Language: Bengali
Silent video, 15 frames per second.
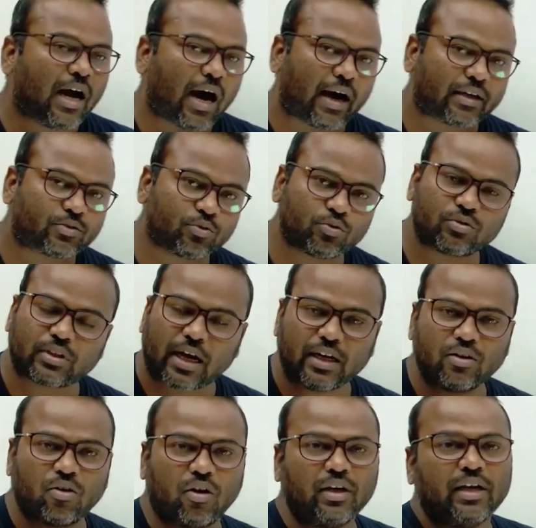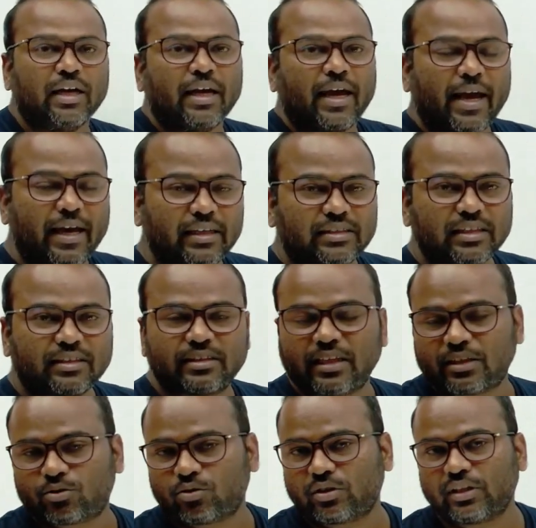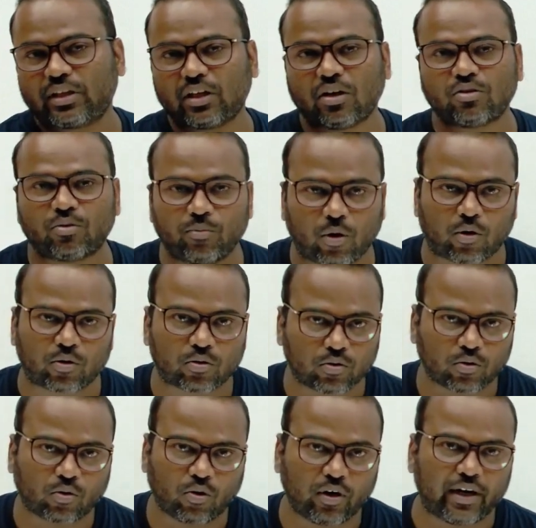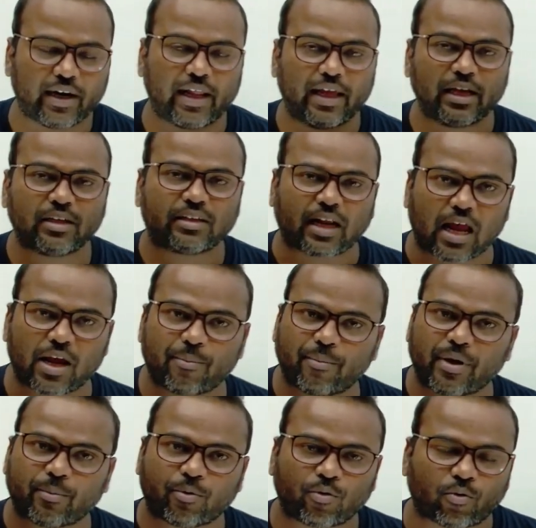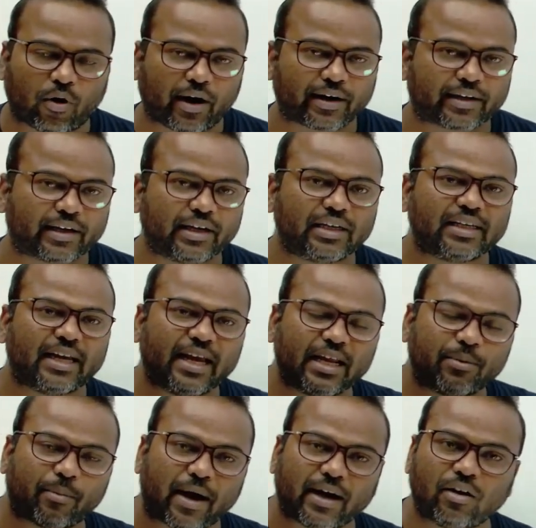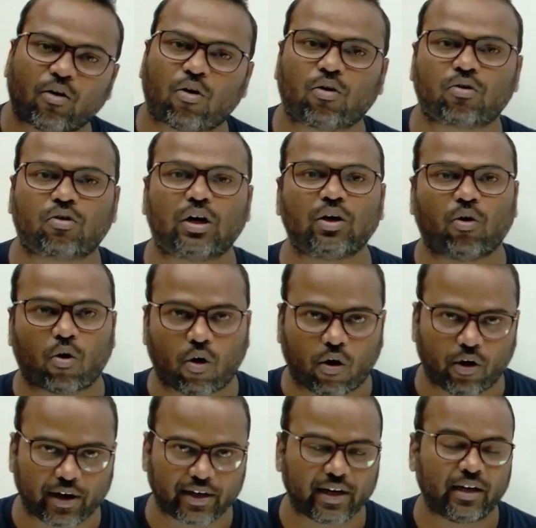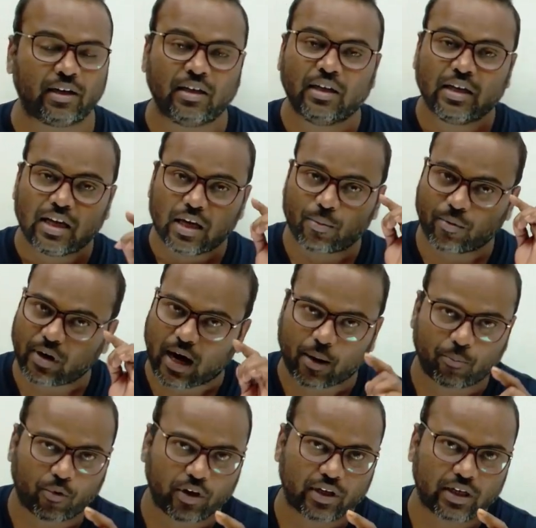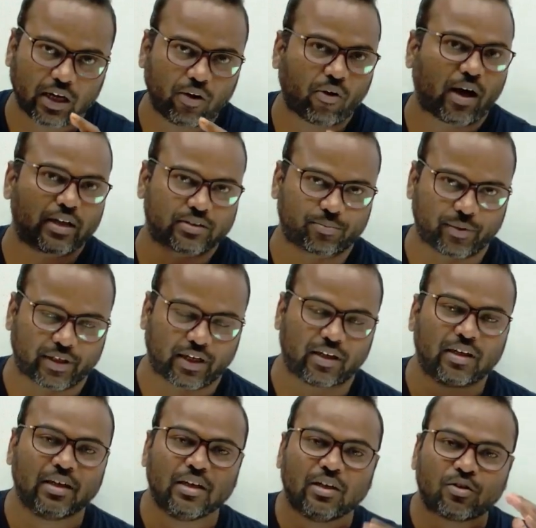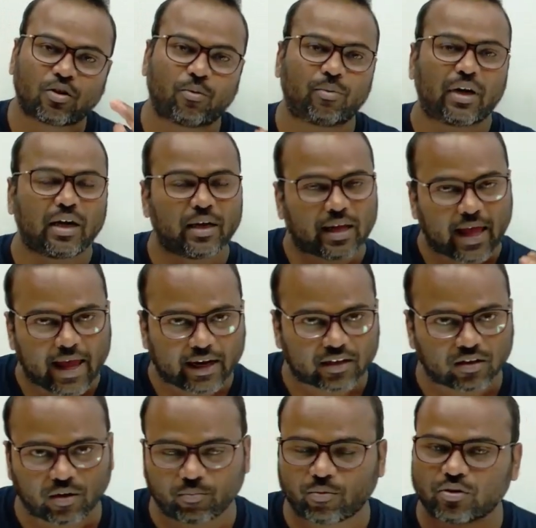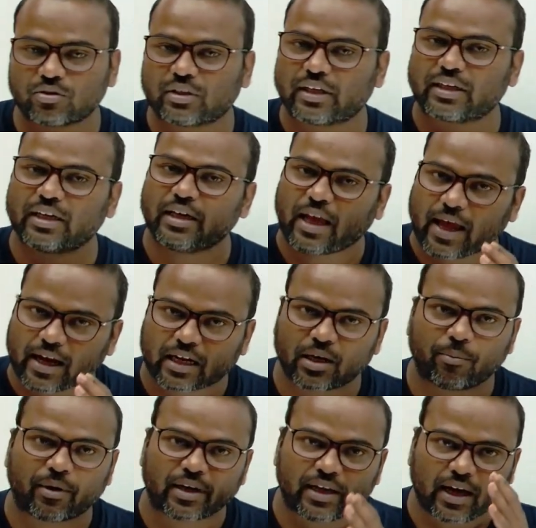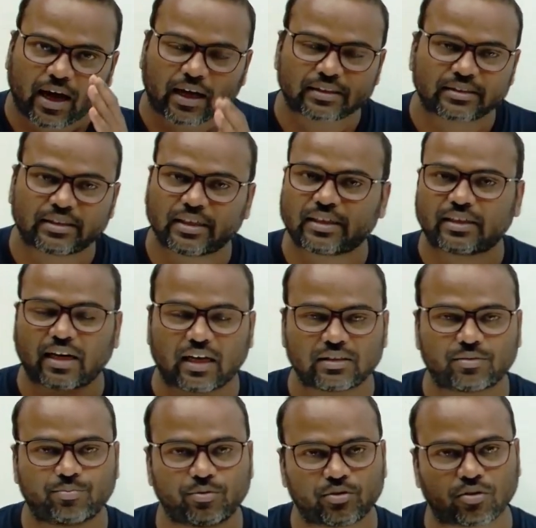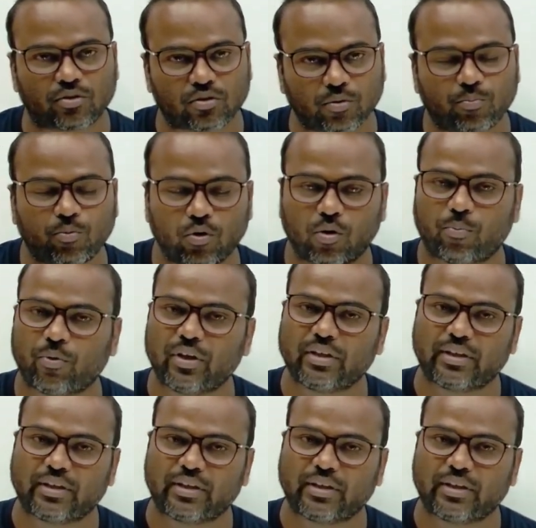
আর শুধু তাই নয় এই যে তেষট্টিখানা তোমরা অঙ্ক করলে টাইম এবং ওয়ার্কের এর বাইরে অঙ্ক আর হয় না এবং পরীক্ষাও আসবে না তোমরা এক নম্বর থেকে একেবারে আজকের ক্লাস পর্যন্ত পুরোপুরি